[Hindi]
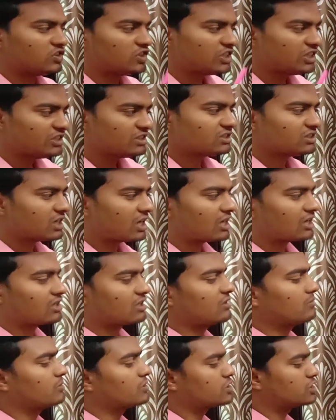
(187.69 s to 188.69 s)
तीन साल
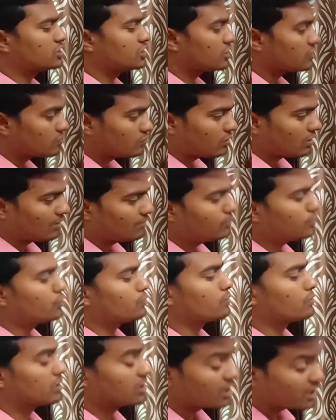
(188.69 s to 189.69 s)
के बच्चे को हम
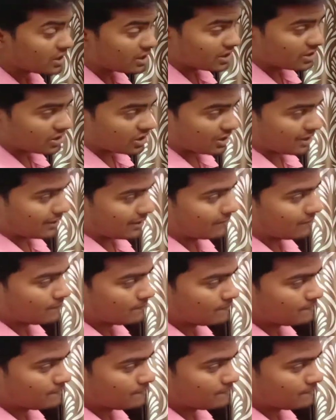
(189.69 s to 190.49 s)
टोडलर कहते हैं